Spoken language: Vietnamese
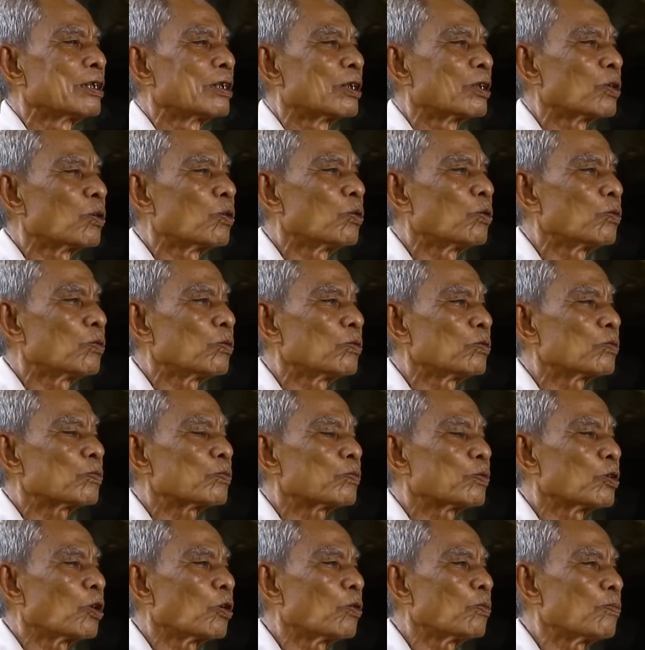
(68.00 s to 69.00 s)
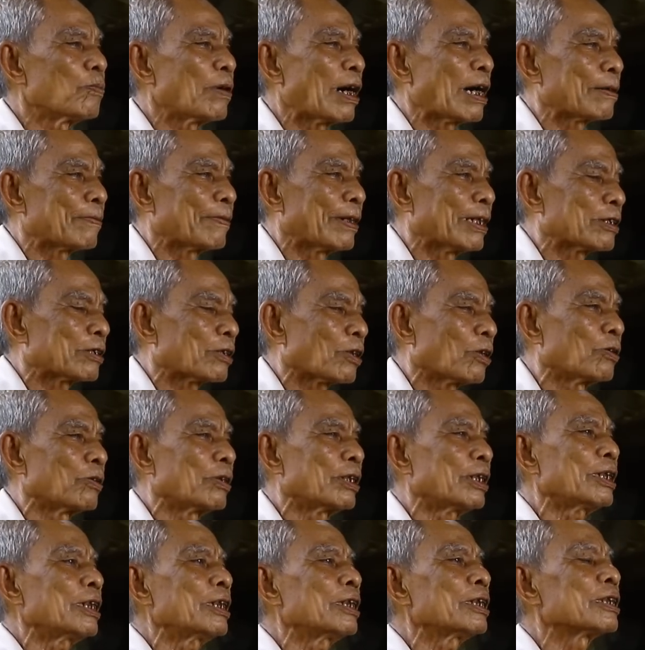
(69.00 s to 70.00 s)
rung nung bàn mày số
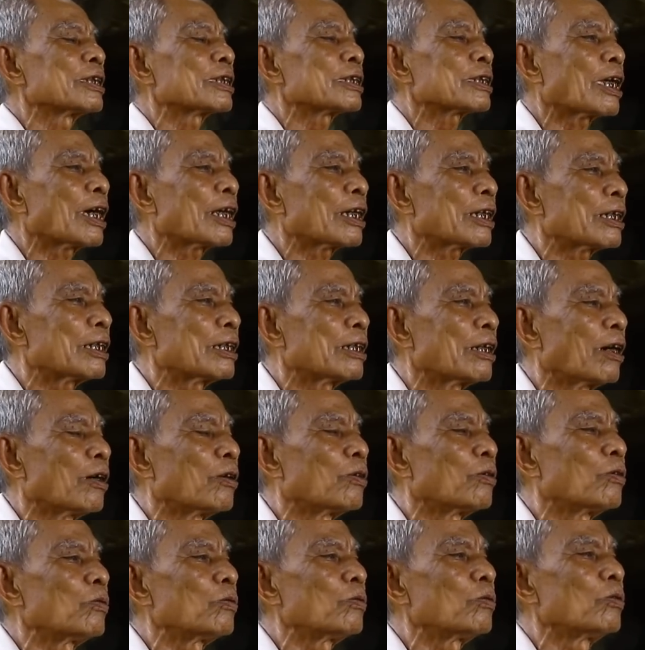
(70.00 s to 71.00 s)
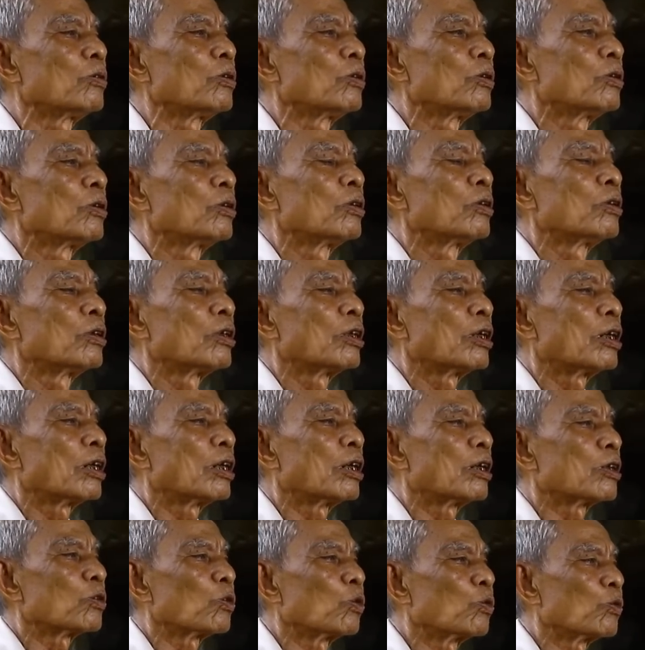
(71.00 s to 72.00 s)
ní thật nâu
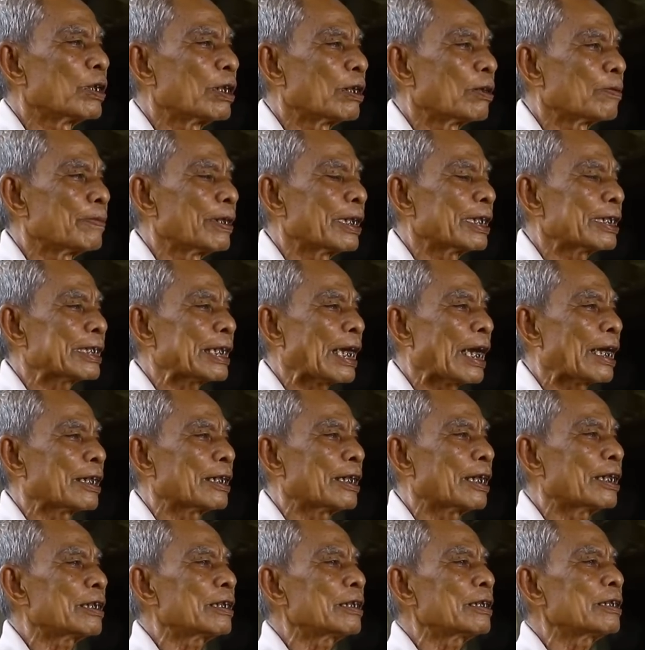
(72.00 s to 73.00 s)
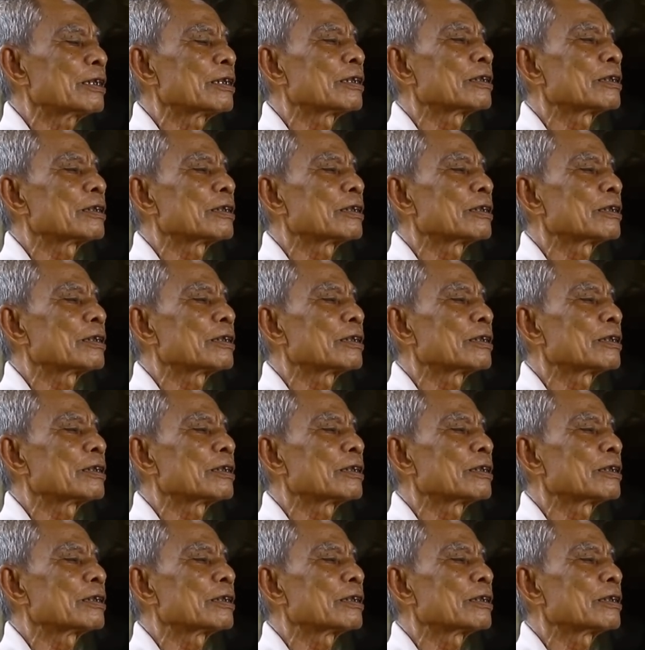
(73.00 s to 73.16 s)
rung niềng miền tràn nắng